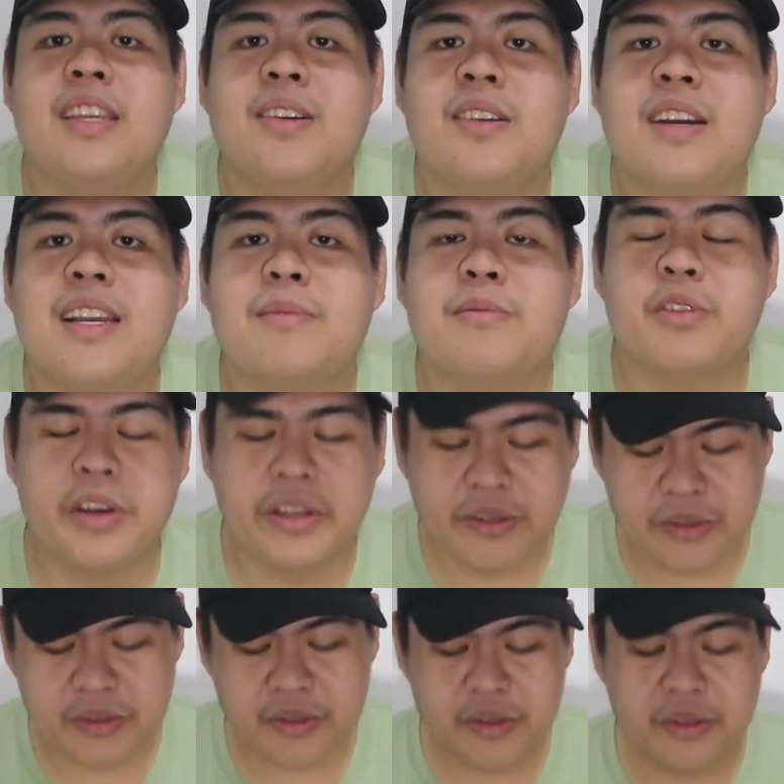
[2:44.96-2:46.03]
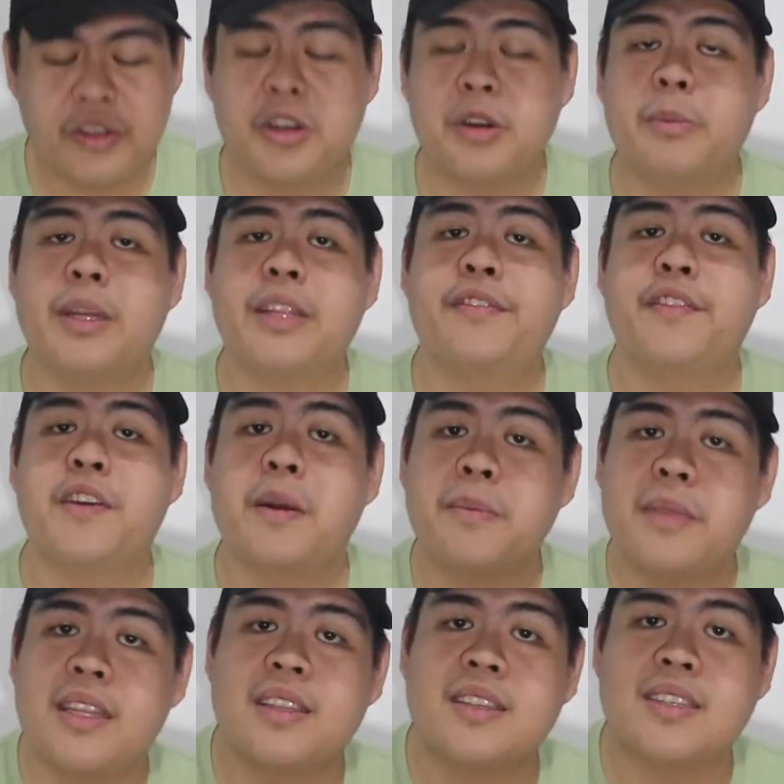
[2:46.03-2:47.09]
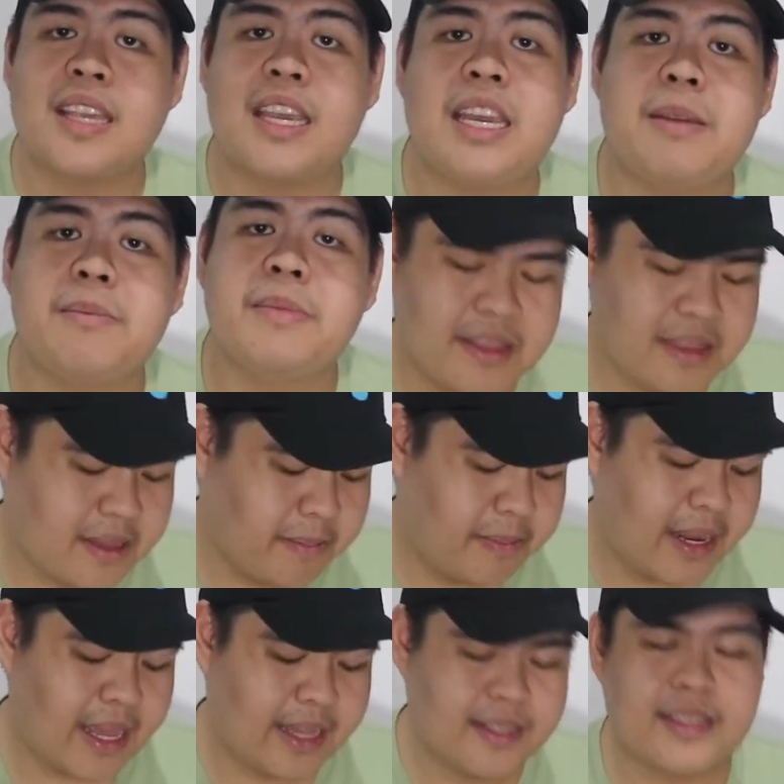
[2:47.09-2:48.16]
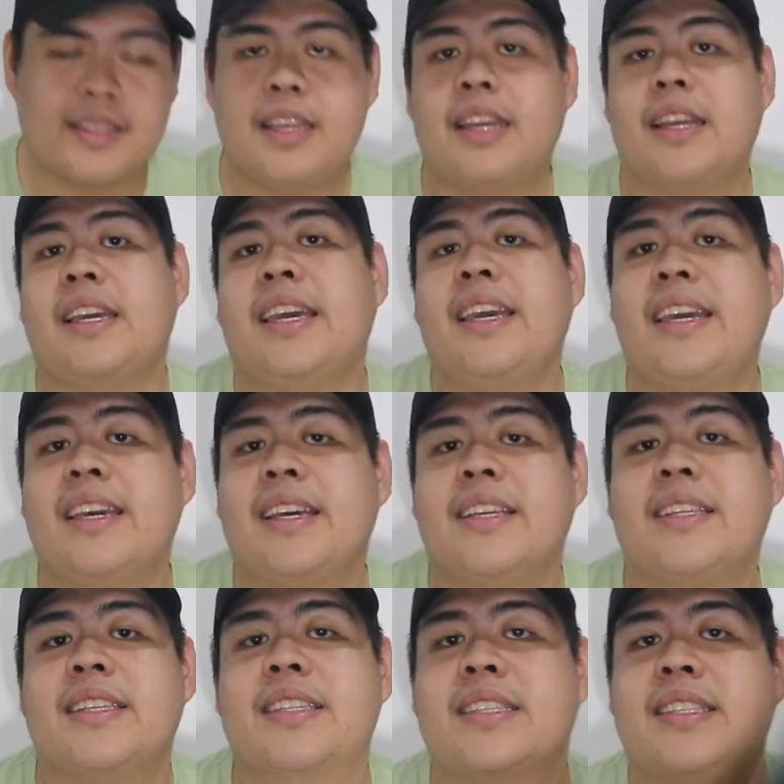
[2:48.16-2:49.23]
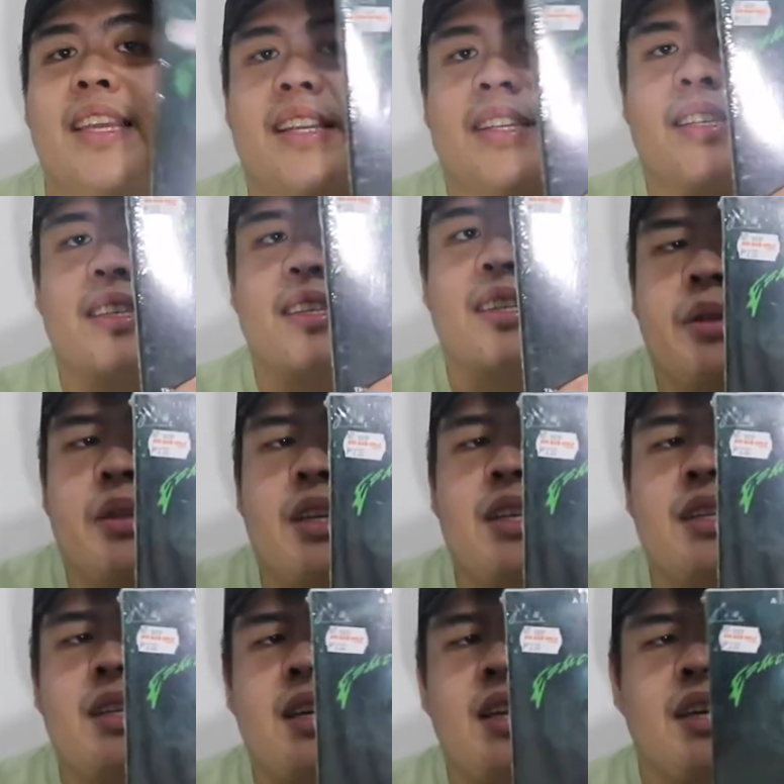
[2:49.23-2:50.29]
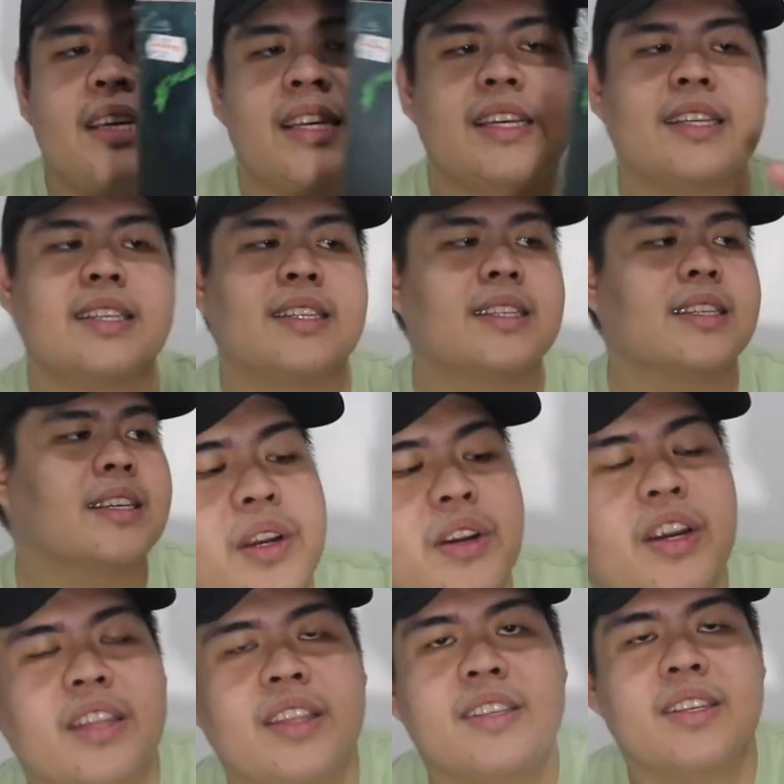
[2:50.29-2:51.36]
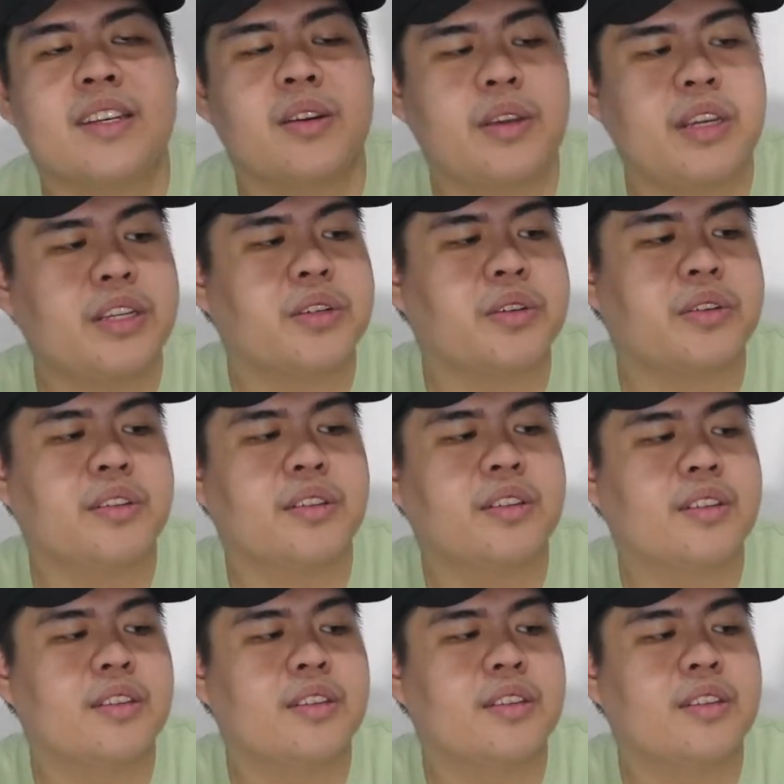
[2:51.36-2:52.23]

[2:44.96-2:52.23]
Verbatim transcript: ko alam kung anong susunod ko, but from that same na plastic is this. So, this is The Greatest Equation.